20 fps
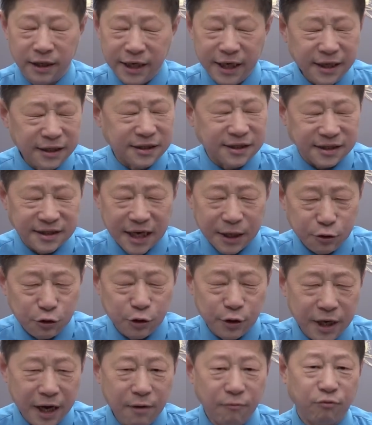因此，在
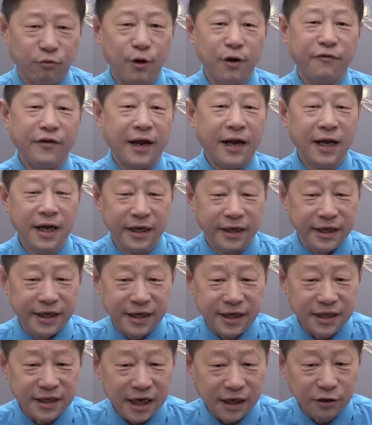去年五月份，李
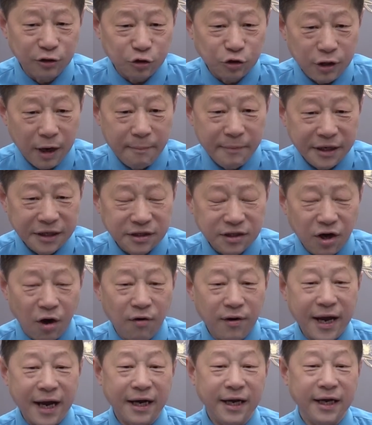克强就专门
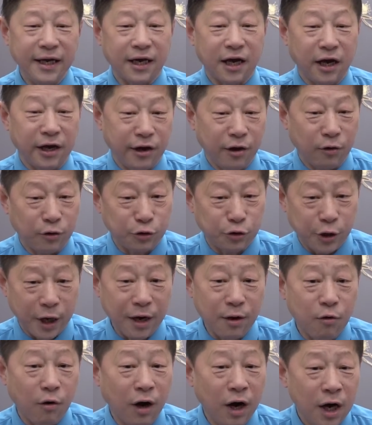召开了一个由
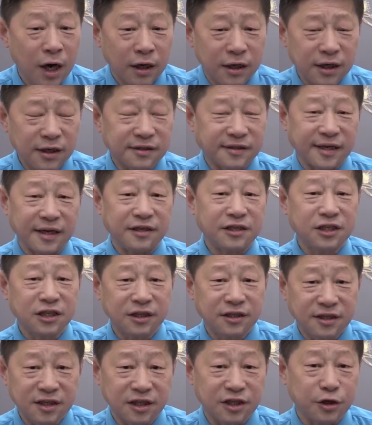全国各省市
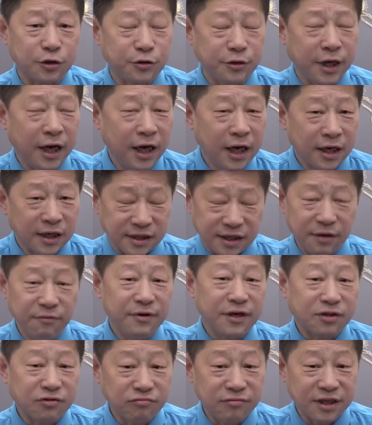自治区省
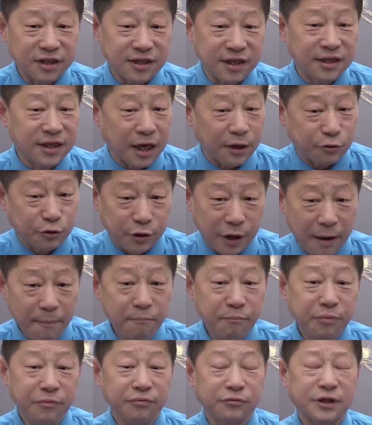委书记、省长全
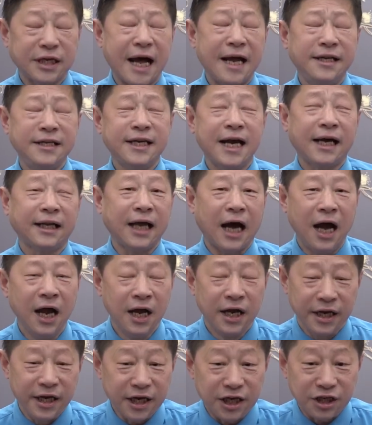部参加的
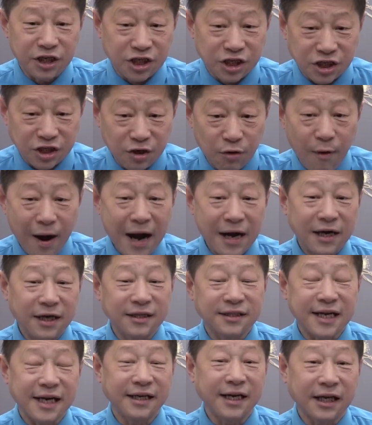一个十万
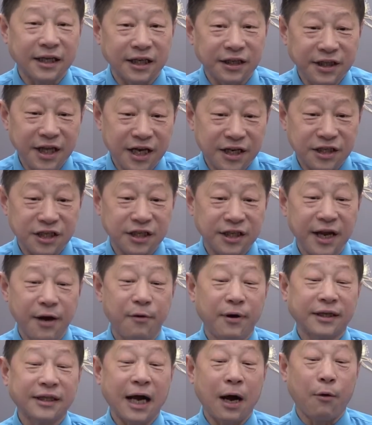人参加的电视电
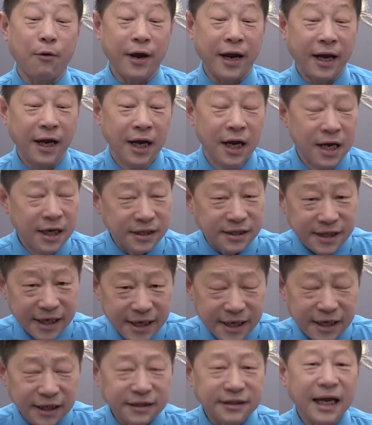话大会。
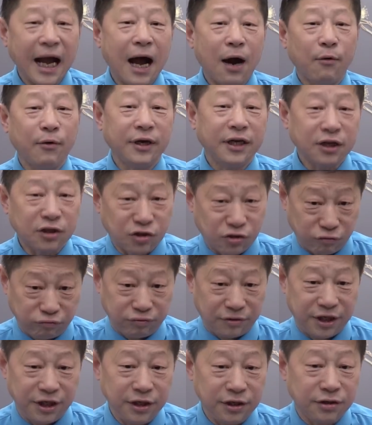这个大会的主
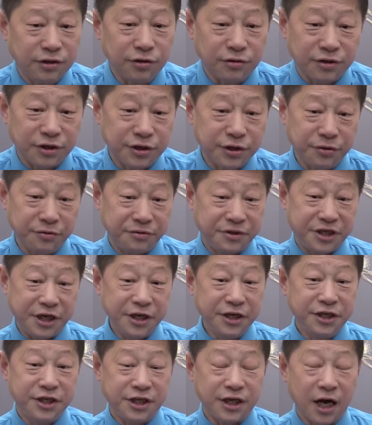题就是有经
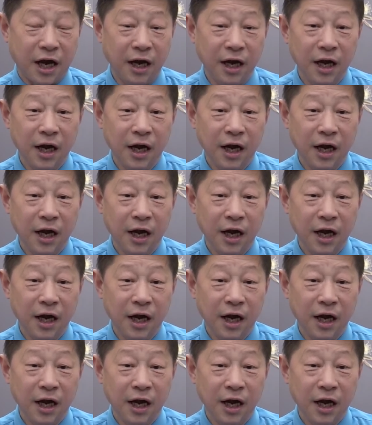济。